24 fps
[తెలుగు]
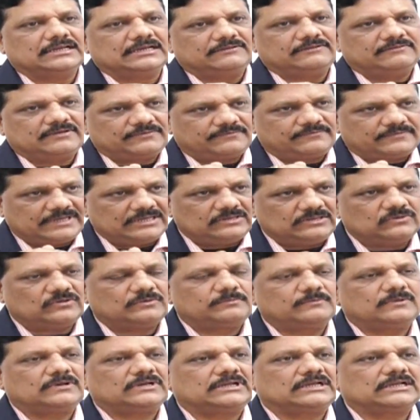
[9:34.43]
లివర్
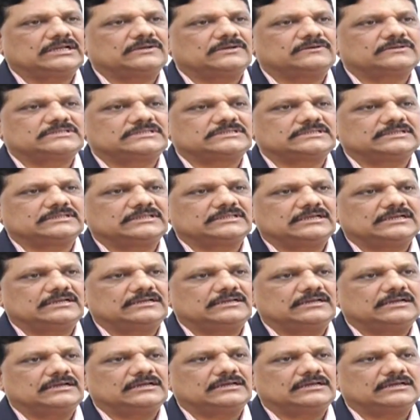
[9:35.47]
ఫెయిల్యూర్ మూలంగా వచ్చిందా